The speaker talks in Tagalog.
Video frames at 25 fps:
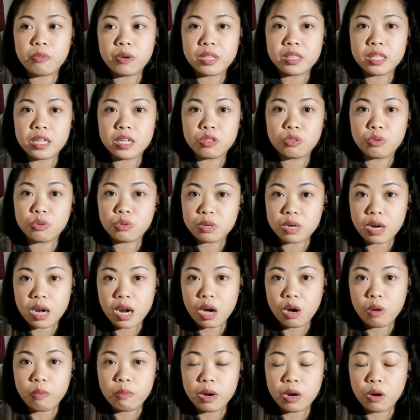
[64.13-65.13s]
pwedeng doon na
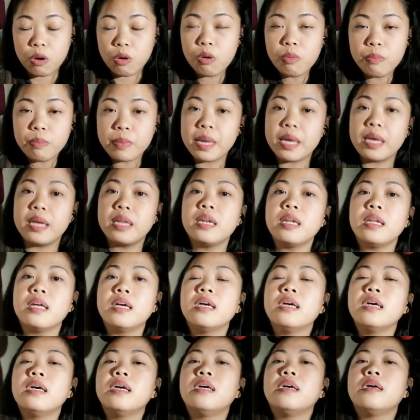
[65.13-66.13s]
ako mag-open.
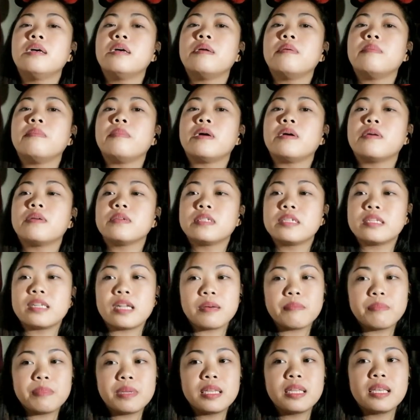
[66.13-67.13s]
Pero
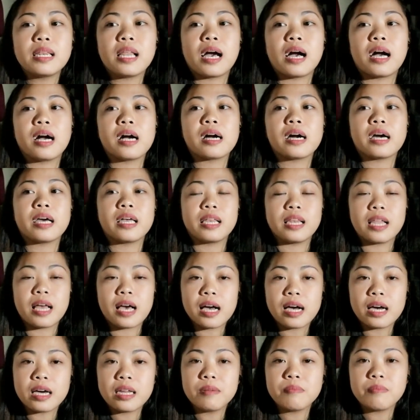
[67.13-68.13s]
sinabi nila,
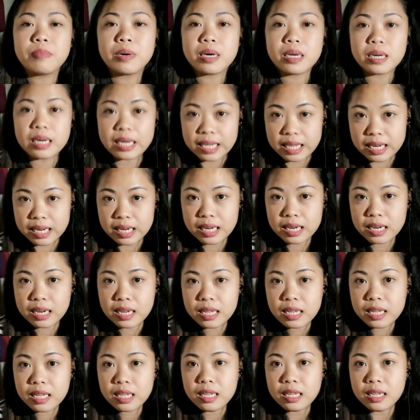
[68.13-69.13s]
kailangan pa rin
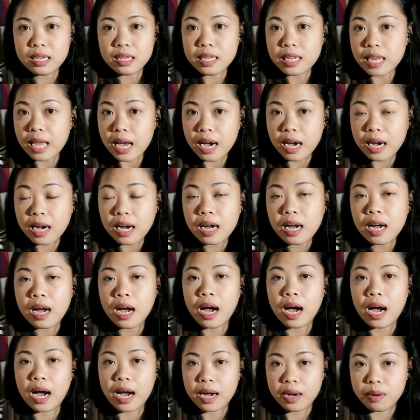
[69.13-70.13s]
ng
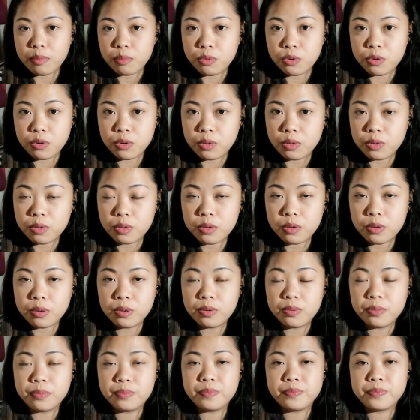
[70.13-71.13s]
amo.
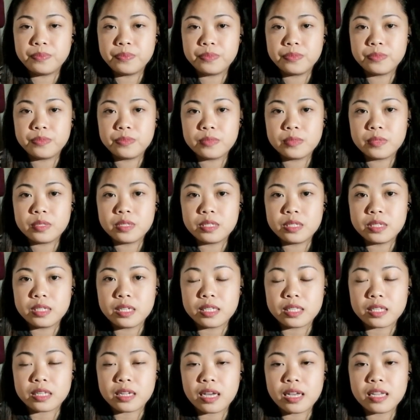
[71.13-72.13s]

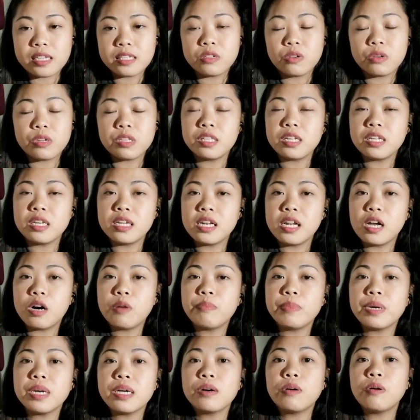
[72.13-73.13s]
Yan guys, so hindi nila ako
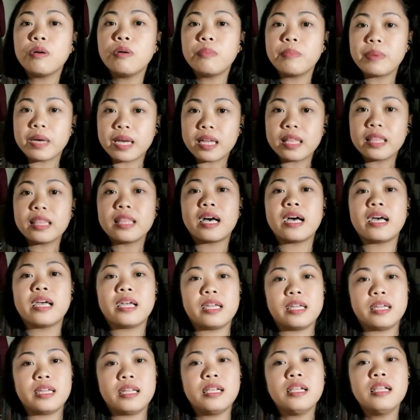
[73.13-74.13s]
pinag-open
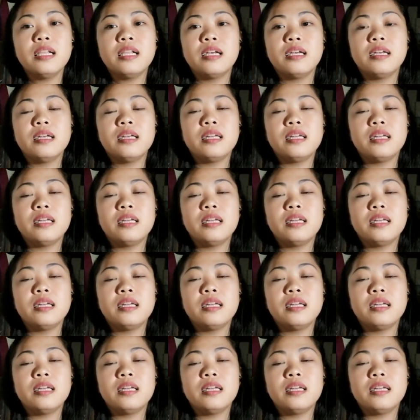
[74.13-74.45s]
dahil